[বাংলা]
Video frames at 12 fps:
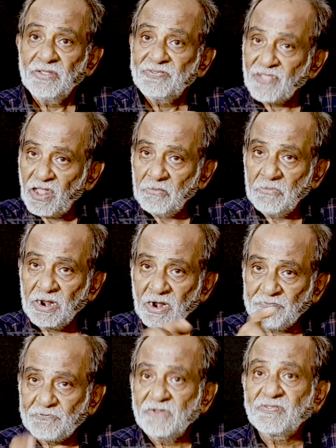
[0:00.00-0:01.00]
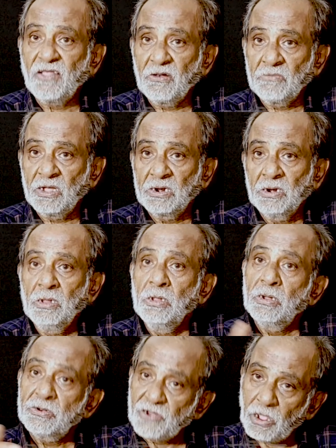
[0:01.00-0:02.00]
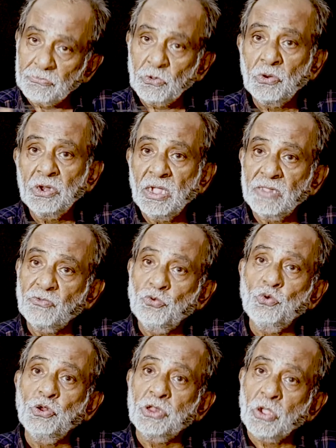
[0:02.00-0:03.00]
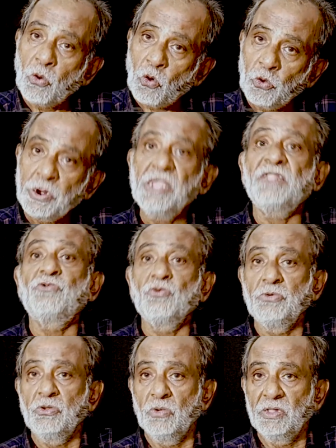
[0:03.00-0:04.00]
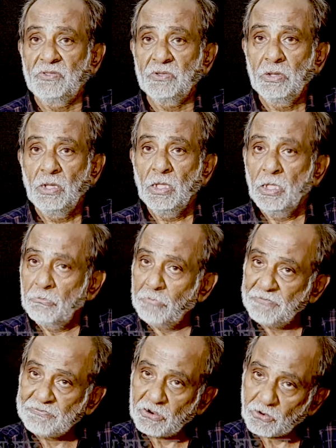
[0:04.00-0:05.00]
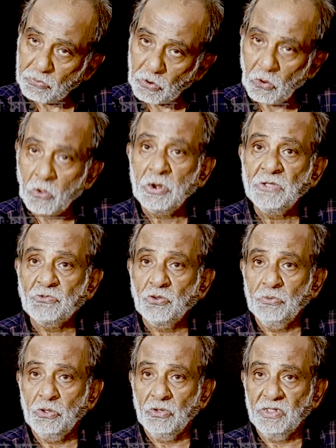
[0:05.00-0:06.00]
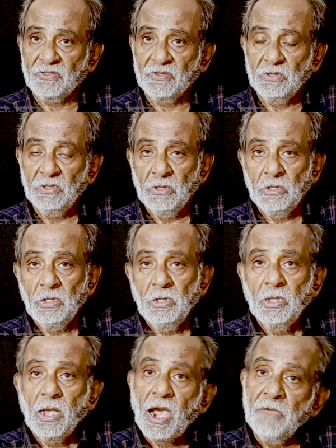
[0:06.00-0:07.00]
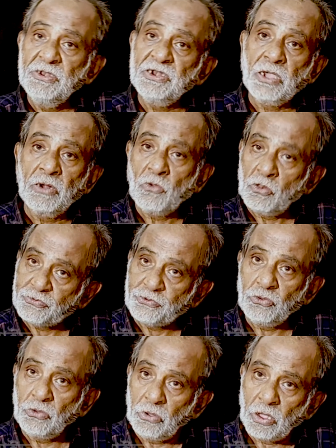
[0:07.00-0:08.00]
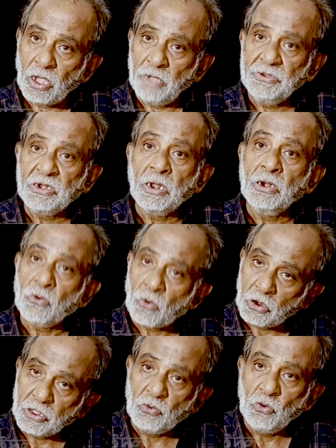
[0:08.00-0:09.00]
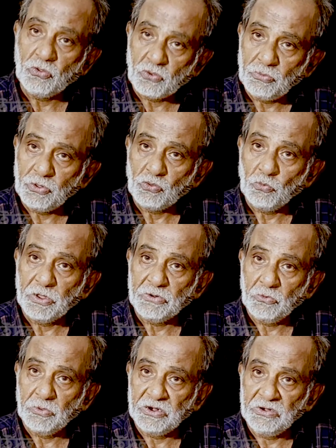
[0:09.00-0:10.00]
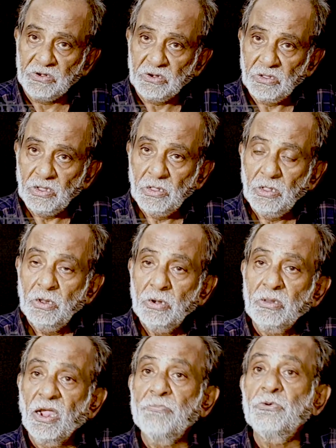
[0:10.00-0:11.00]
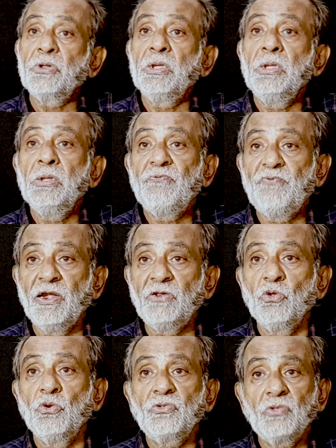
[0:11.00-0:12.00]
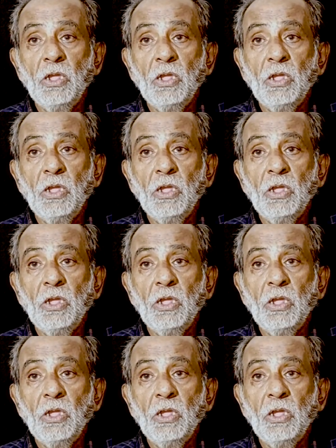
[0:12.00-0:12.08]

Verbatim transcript: সালমান আফটার সালমান শাবনুর রিয়াজ জুটিতে অনেক ছবি হয়েছে ব্যবসা সফল অনেক ছবি হয়েছে আমিন খান অলসো আমির খানের অনেকগুলো ছবি সুপার টুপার হিট তারপরে ফেরদোস